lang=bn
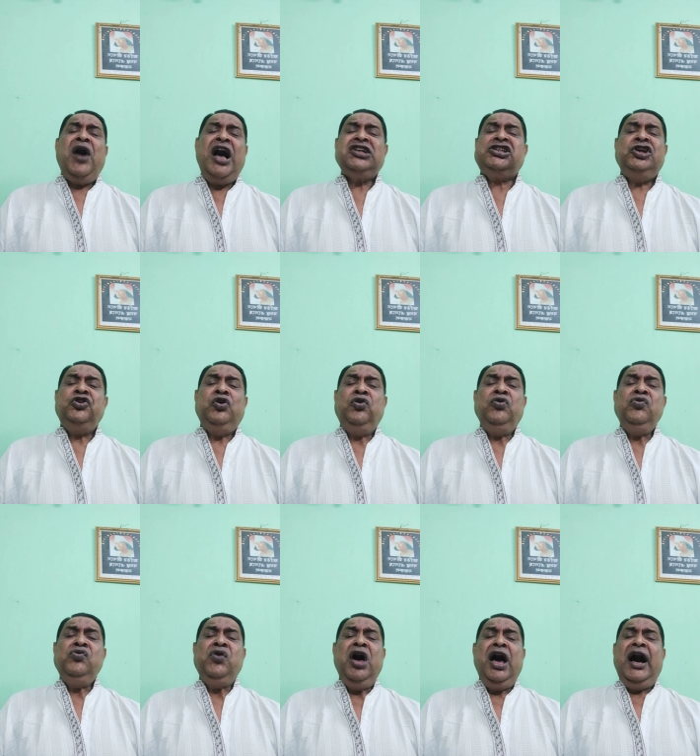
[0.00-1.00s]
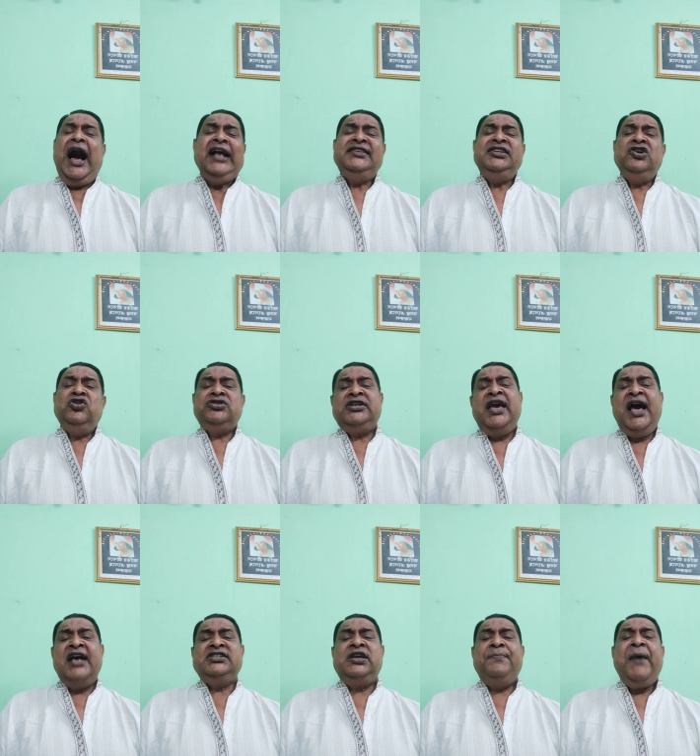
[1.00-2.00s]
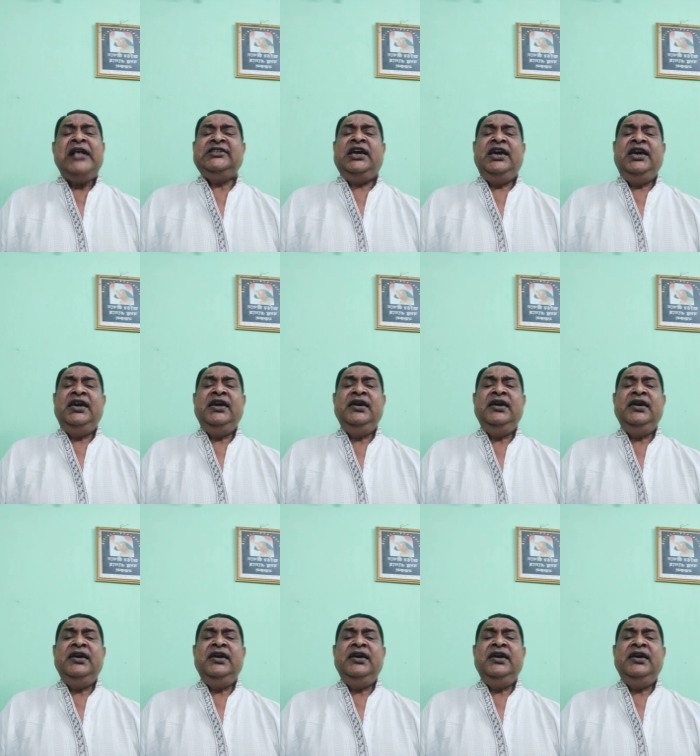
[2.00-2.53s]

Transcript: হাসিনু আজিও সে হাসি বাজে